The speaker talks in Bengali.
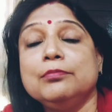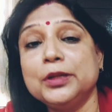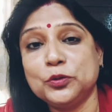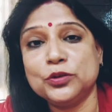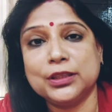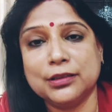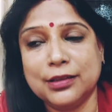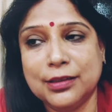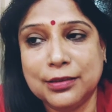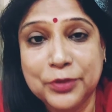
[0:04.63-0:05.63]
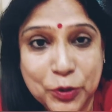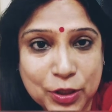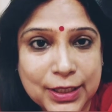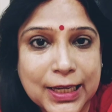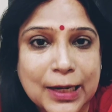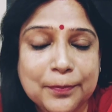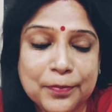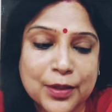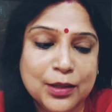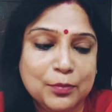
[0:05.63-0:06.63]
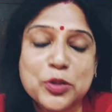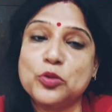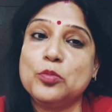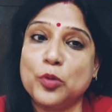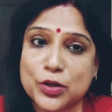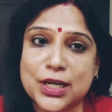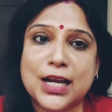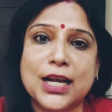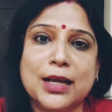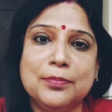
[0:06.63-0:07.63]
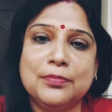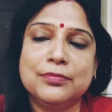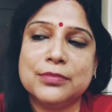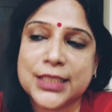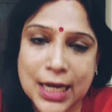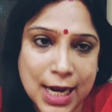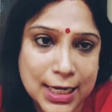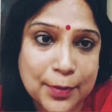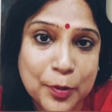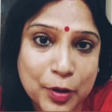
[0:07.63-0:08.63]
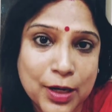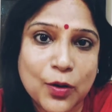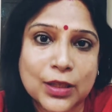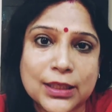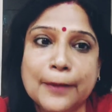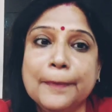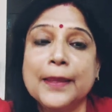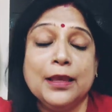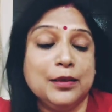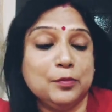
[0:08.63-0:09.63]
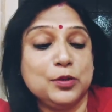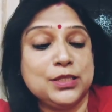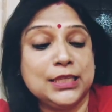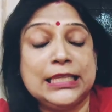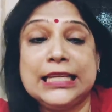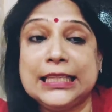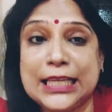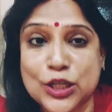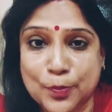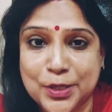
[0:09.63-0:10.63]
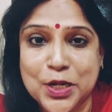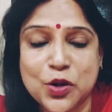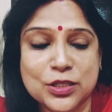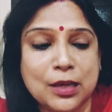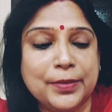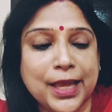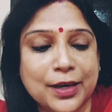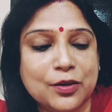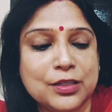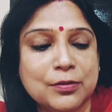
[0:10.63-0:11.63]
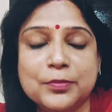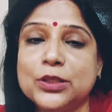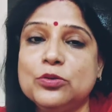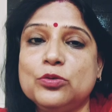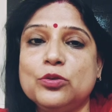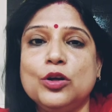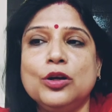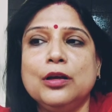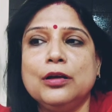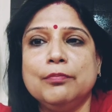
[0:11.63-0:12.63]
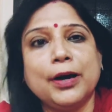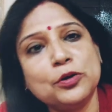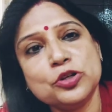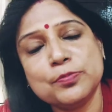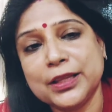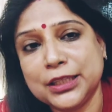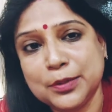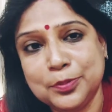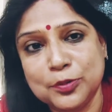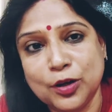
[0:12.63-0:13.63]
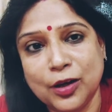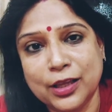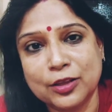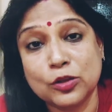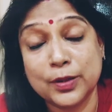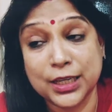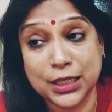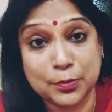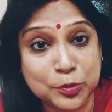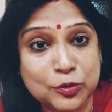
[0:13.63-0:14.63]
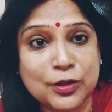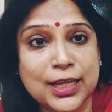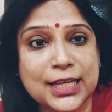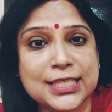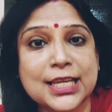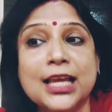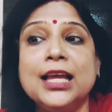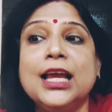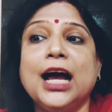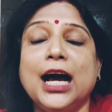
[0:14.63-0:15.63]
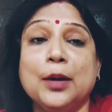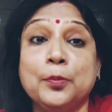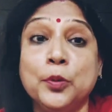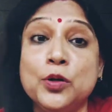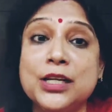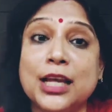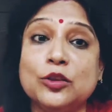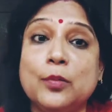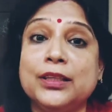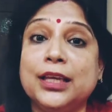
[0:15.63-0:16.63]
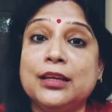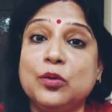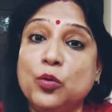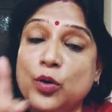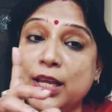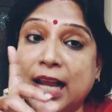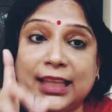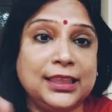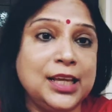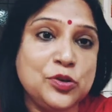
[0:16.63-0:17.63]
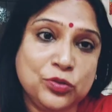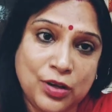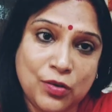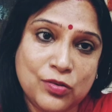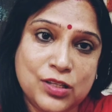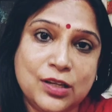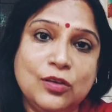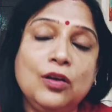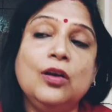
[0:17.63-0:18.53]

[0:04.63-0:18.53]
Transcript: মিথু ভিডিওটা দেখলাম মিথুর মনটা খারাপ খারাপ হওয়ারই কথা বলছে ধীরে ধীরে সব ঠিক হয়ে যাবে হ্যান হয়ে যাবে মিথু মানুষ মাত্রই ভুল হয় তোমাদের একটা ভুল হয়ে গেছে আর ভুলটা তোমাদের ওই রাত্রেই শুধরানো ছিল